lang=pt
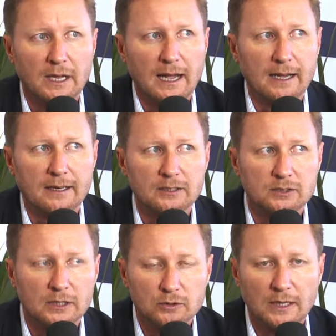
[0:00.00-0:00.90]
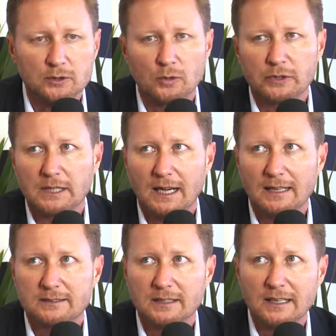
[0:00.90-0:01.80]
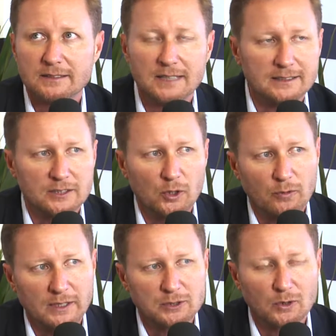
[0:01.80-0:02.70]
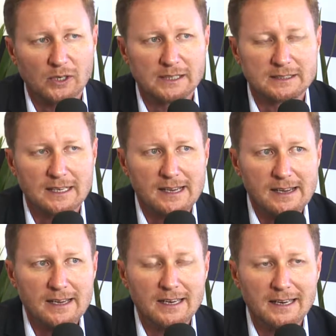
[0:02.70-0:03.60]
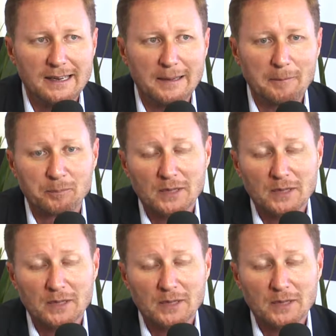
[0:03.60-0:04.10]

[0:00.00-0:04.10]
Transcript: acreditando nas novidades, nas inovações e,